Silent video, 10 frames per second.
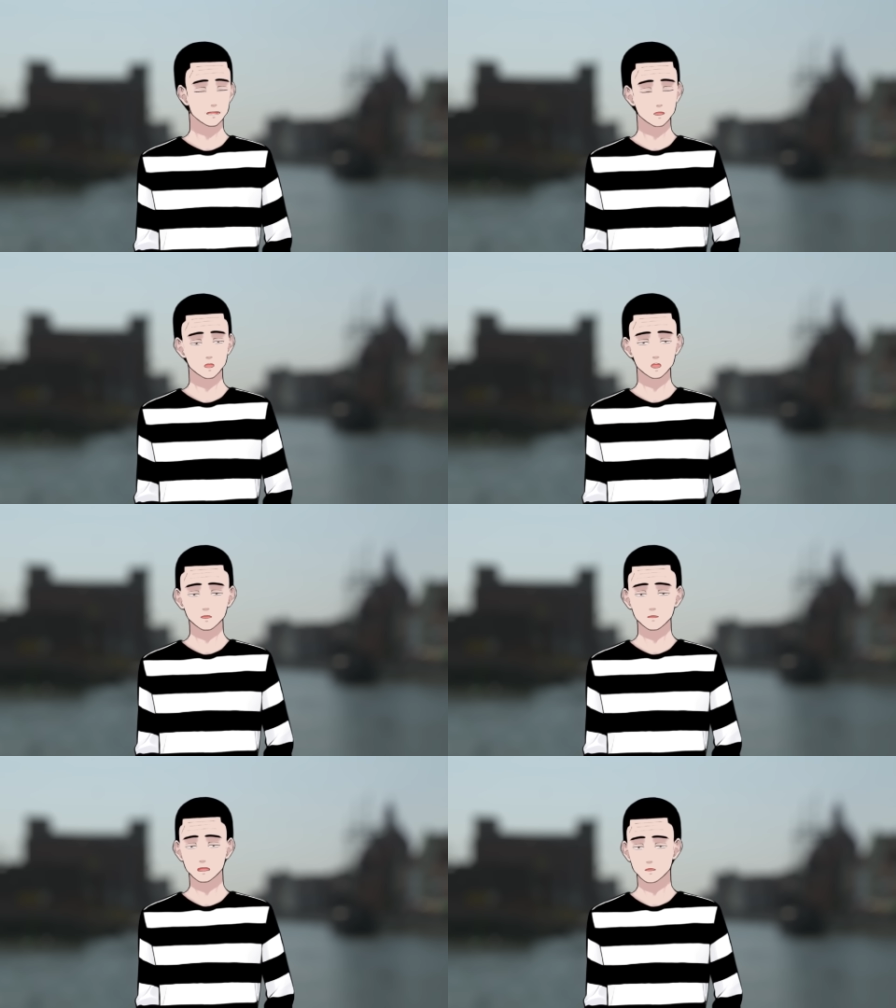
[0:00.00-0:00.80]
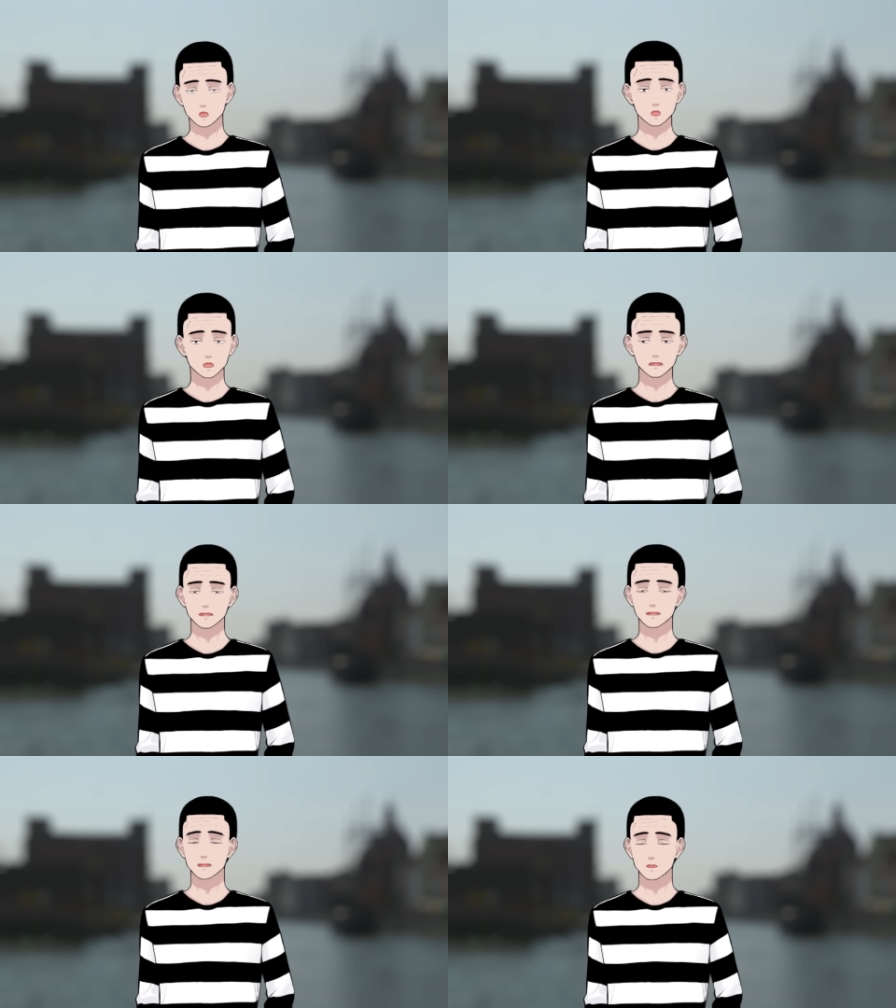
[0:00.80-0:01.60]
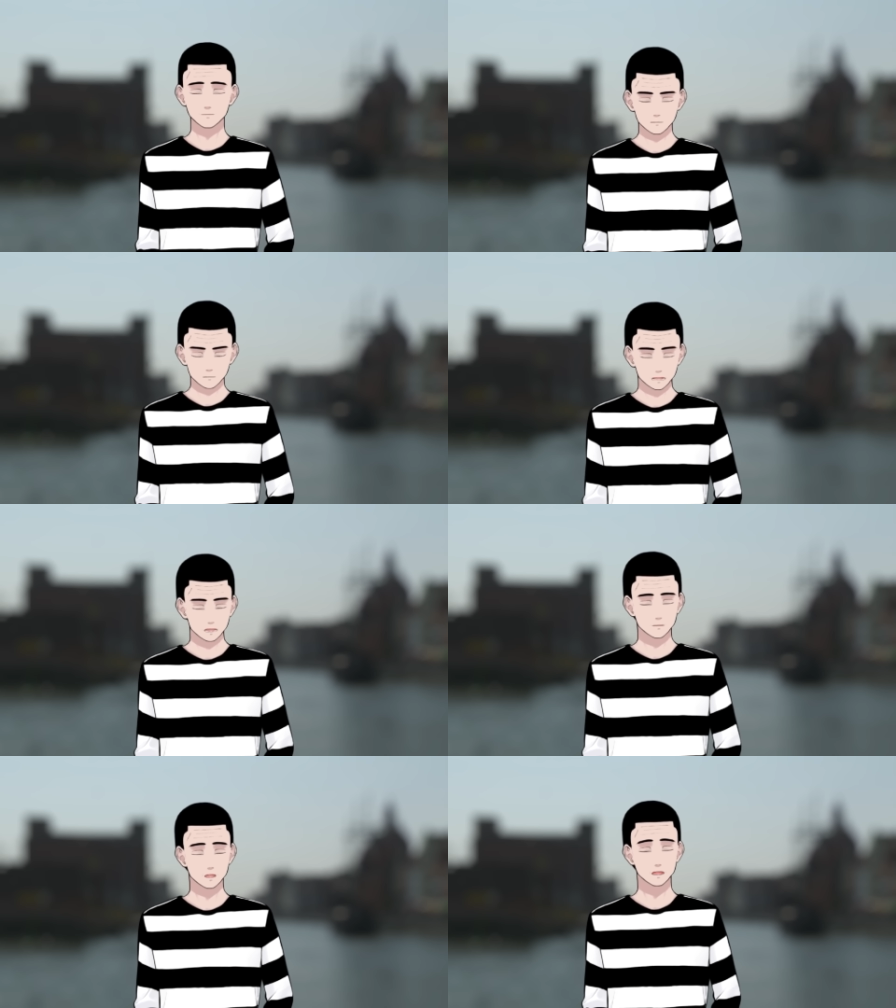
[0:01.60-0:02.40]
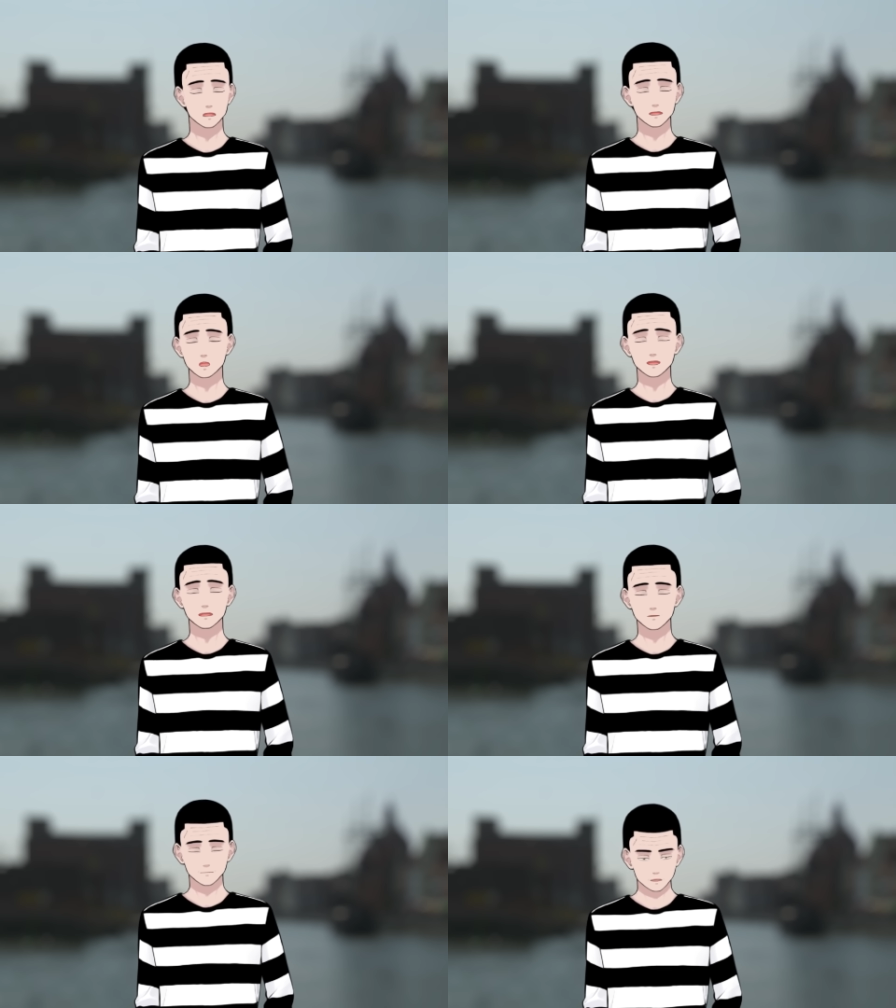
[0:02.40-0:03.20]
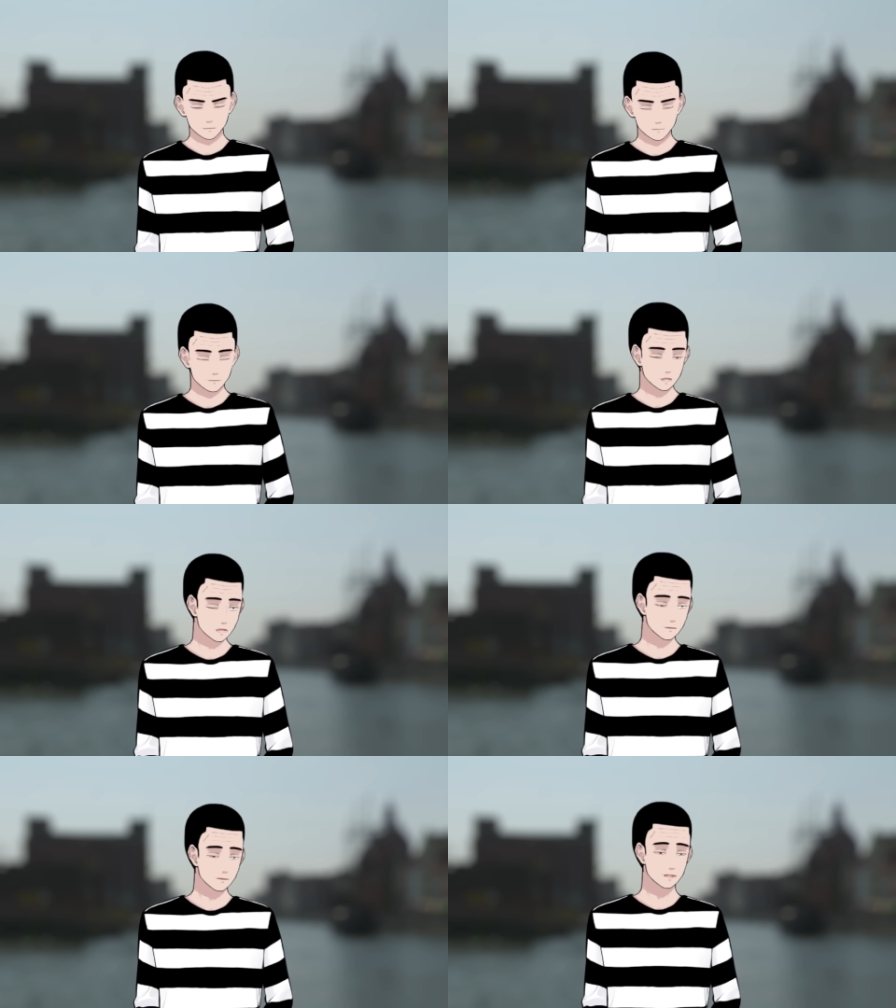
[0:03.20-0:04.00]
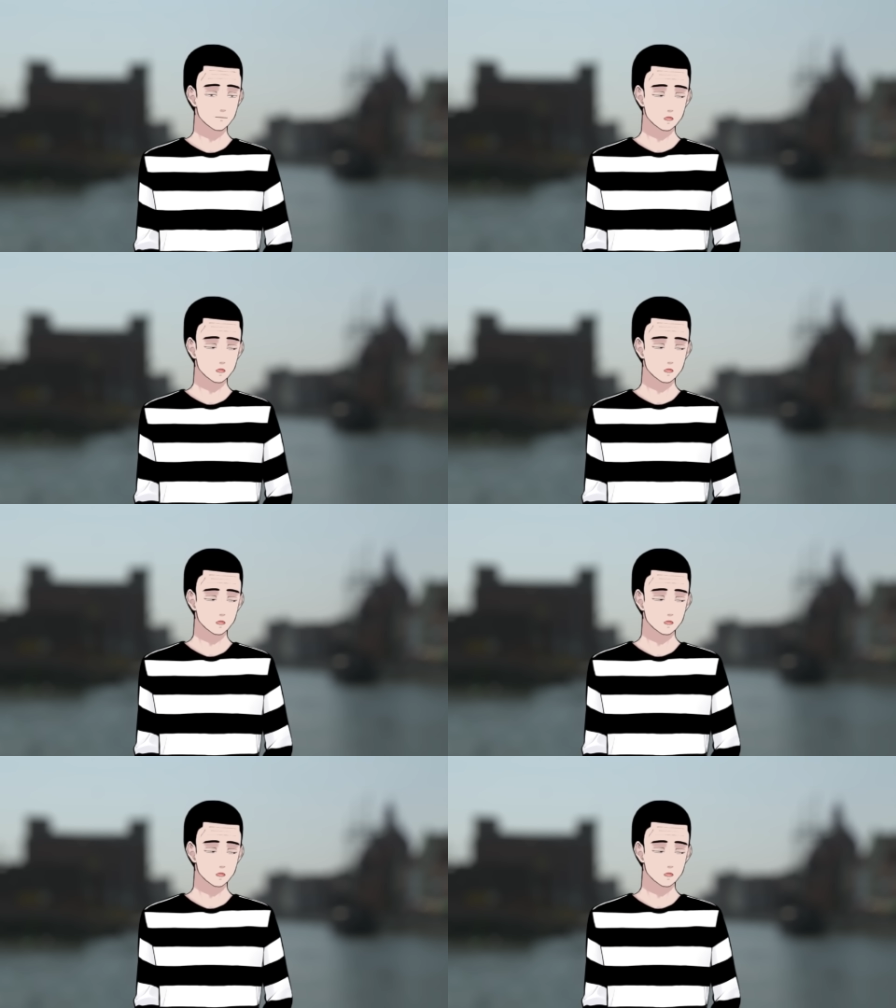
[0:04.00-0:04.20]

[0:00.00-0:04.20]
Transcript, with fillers: 人に対して複数でいやいろんなことがあったと思いますよそりゃ